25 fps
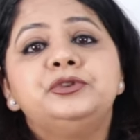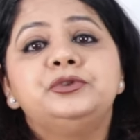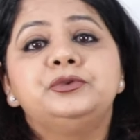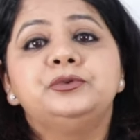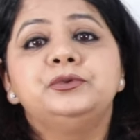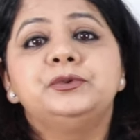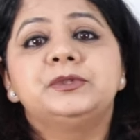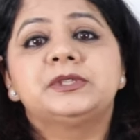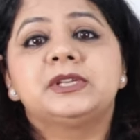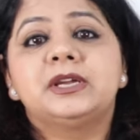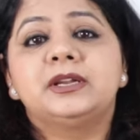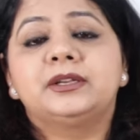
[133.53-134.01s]

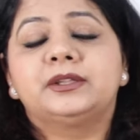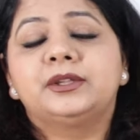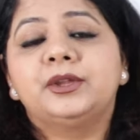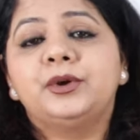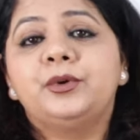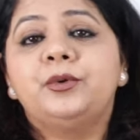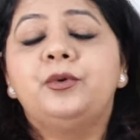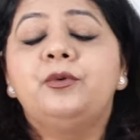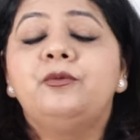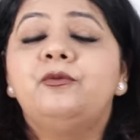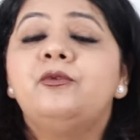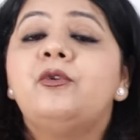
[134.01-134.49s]
चूज़ करते
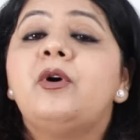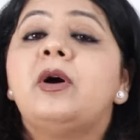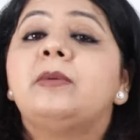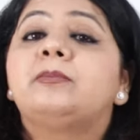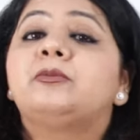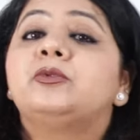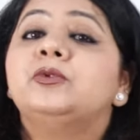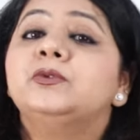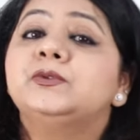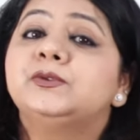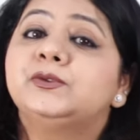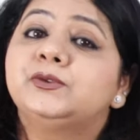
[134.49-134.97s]
हो वो
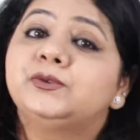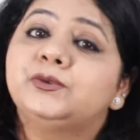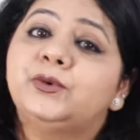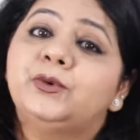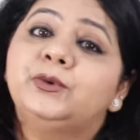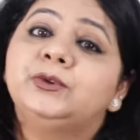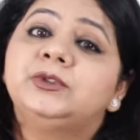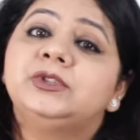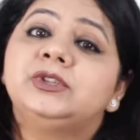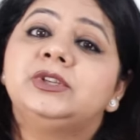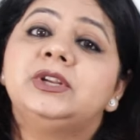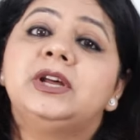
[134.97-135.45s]
आपको
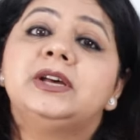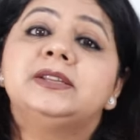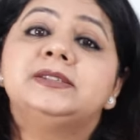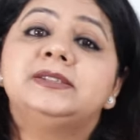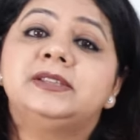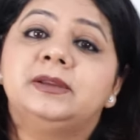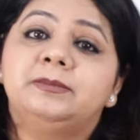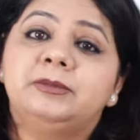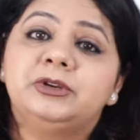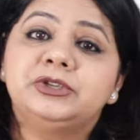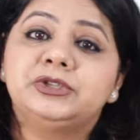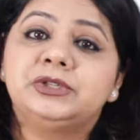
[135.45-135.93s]
सोचना
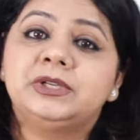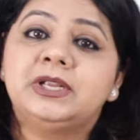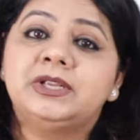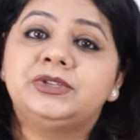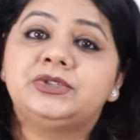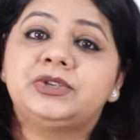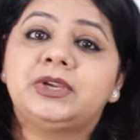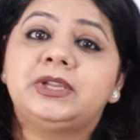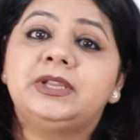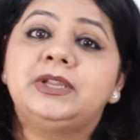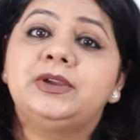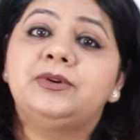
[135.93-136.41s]
समझना
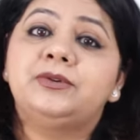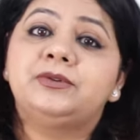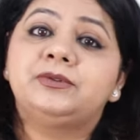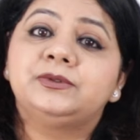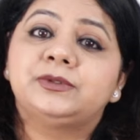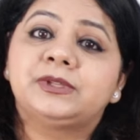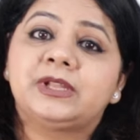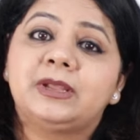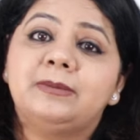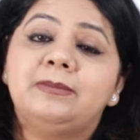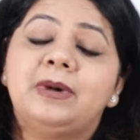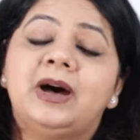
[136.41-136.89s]
चाहिए और
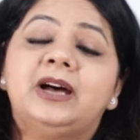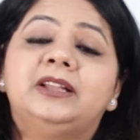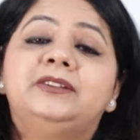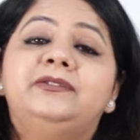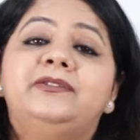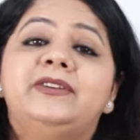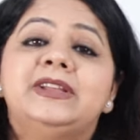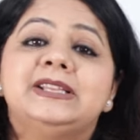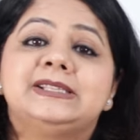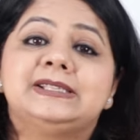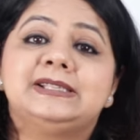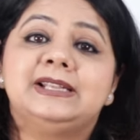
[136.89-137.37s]
उसके बाद
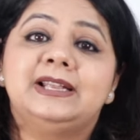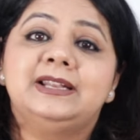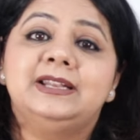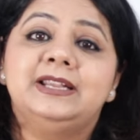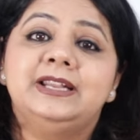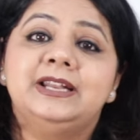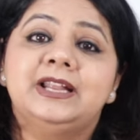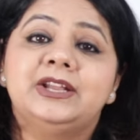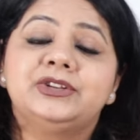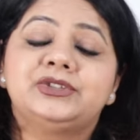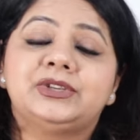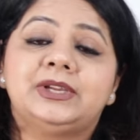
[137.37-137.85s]
फैसला
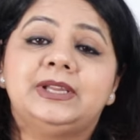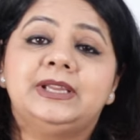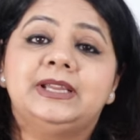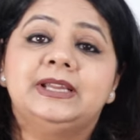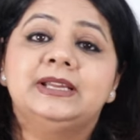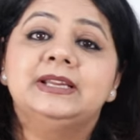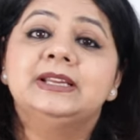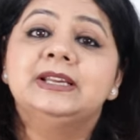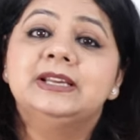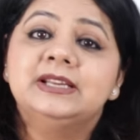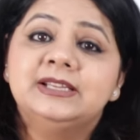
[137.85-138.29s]
लेना चाहिए